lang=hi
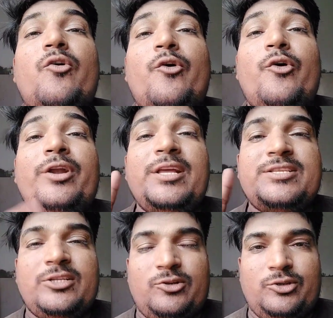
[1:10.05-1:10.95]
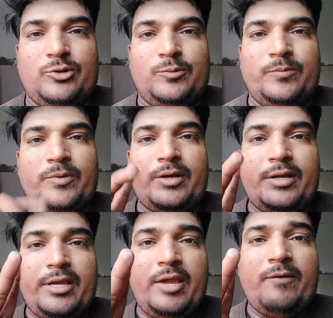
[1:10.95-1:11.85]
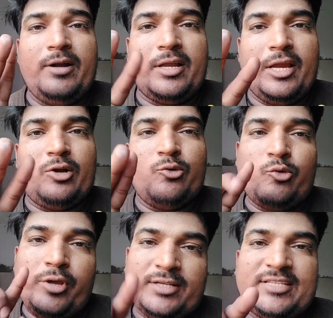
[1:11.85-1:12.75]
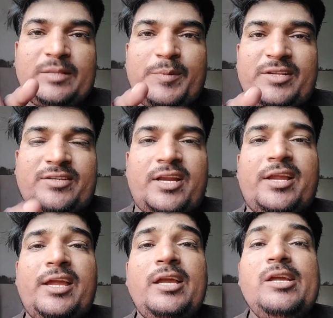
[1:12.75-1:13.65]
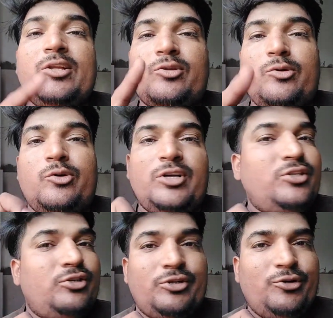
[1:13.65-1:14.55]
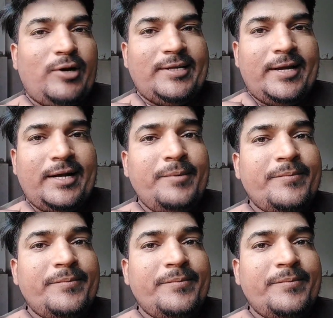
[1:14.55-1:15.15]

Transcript: ओ डी जीरो जीरो के वन के टू को एक साथ प्रेस करेंगे तो ओ डी जीरो जीरो आ जाएगा